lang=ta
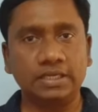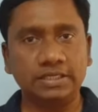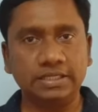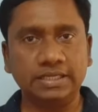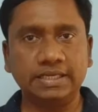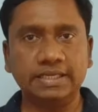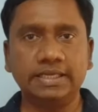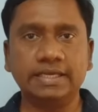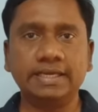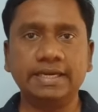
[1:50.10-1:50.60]

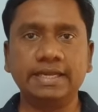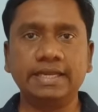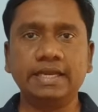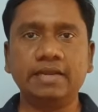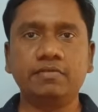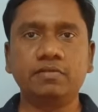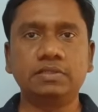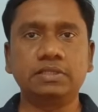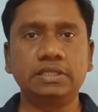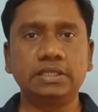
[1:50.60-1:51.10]
இதுக்கு
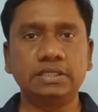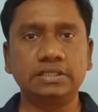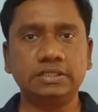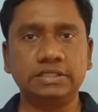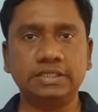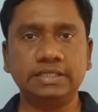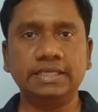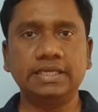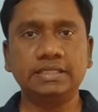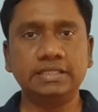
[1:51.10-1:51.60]
இடையில் வந்து
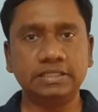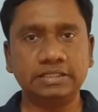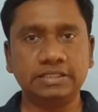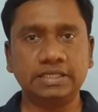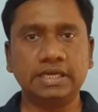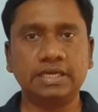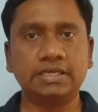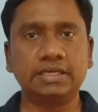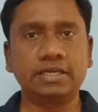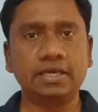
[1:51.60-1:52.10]
சிஏ த
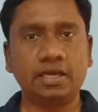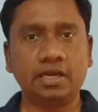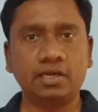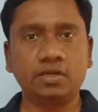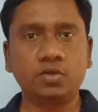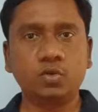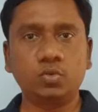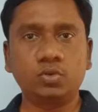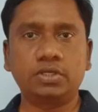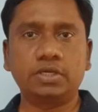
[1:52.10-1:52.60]
சார்ட்டர்ட்
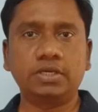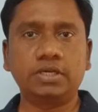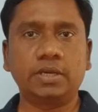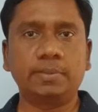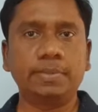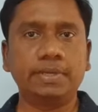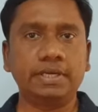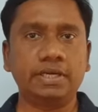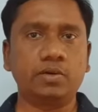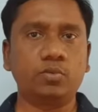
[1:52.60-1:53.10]
அக்கௌண்டன்ட்
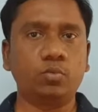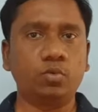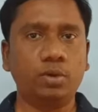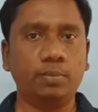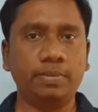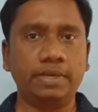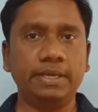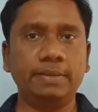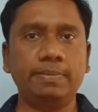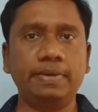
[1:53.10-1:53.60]
அப்படின்ற ஒரு
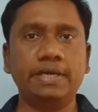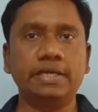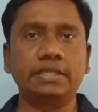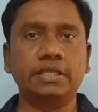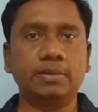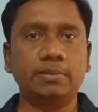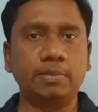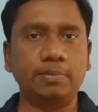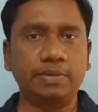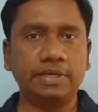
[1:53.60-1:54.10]
படிப்பை
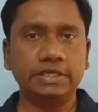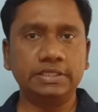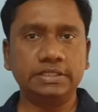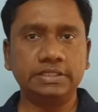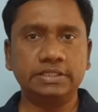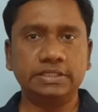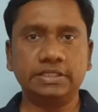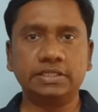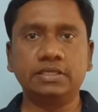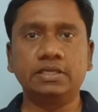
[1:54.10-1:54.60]
எடுத்து நம்ம
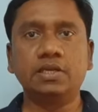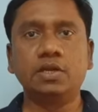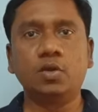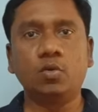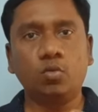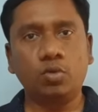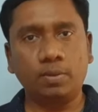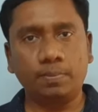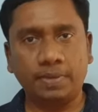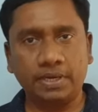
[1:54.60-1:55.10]
படிச்சுட்டு
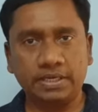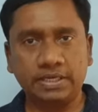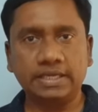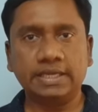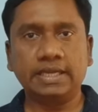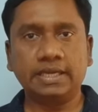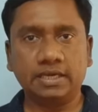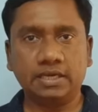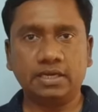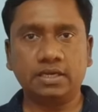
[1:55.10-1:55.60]
ஒரு
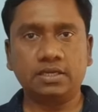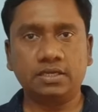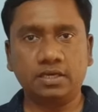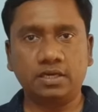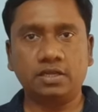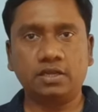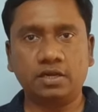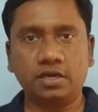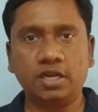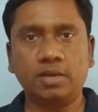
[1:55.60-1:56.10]
பட்டய
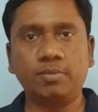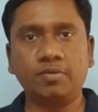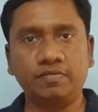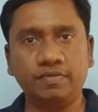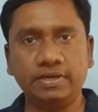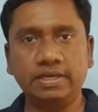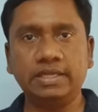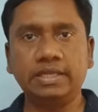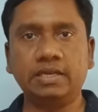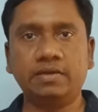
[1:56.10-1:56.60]
கணக்காளராக நம்ம
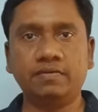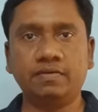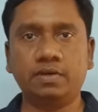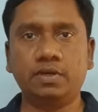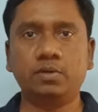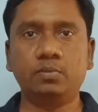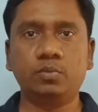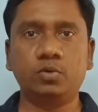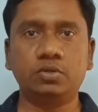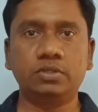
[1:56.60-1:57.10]
வெளியில்
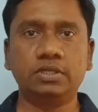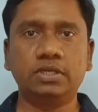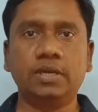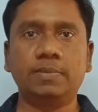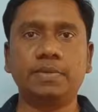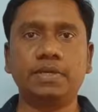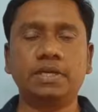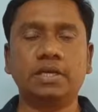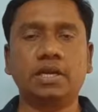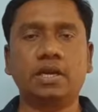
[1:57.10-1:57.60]
வரும்பொழுது
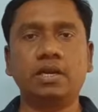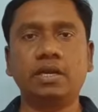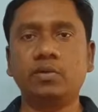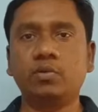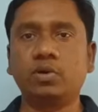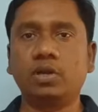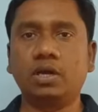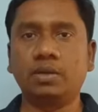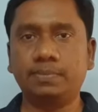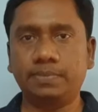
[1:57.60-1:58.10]
நமக்கு நல்ல
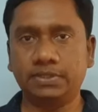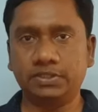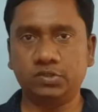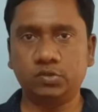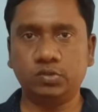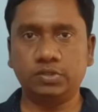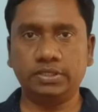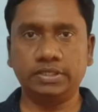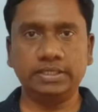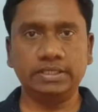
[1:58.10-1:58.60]
ஒரு
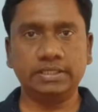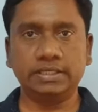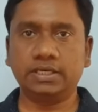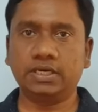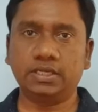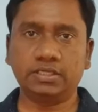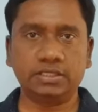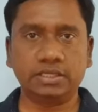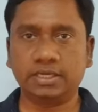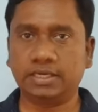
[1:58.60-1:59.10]
ஆப்பர்ச்சுனிட்டி
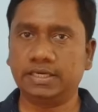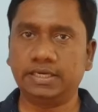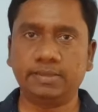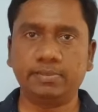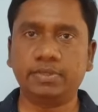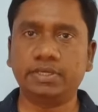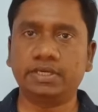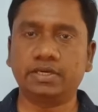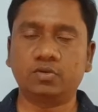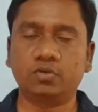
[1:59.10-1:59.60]
எதிர்காலத்தில்
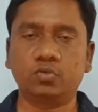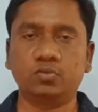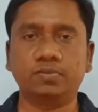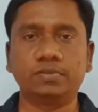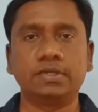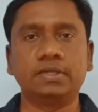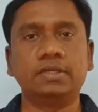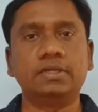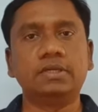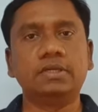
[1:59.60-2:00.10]
கண்டிப்பாக இருக்கும்
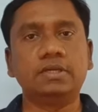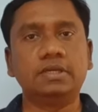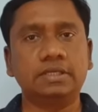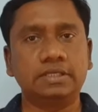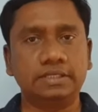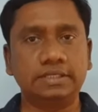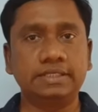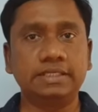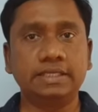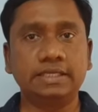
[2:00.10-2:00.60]

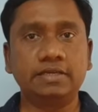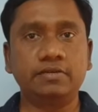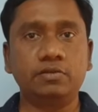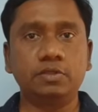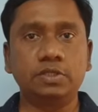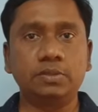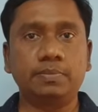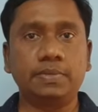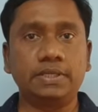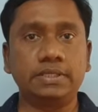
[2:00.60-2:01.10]
இதுக்கு
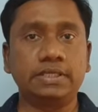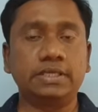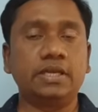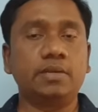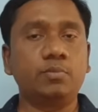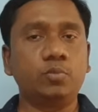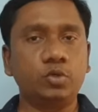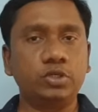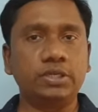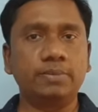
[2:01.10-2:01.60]
வந்து
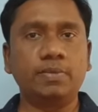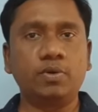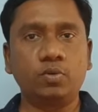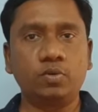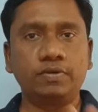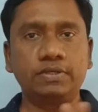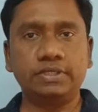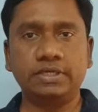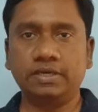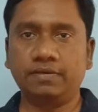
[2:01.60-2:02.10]
பார்த்திங்கன்னா முக்கியமாக
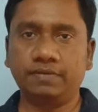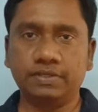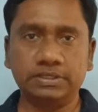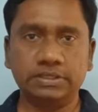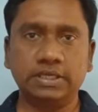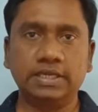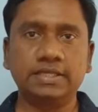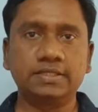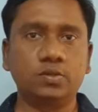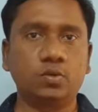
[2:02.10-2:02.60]
ஒரு விஷயம் நான் ஃபஸ்ட்லேயே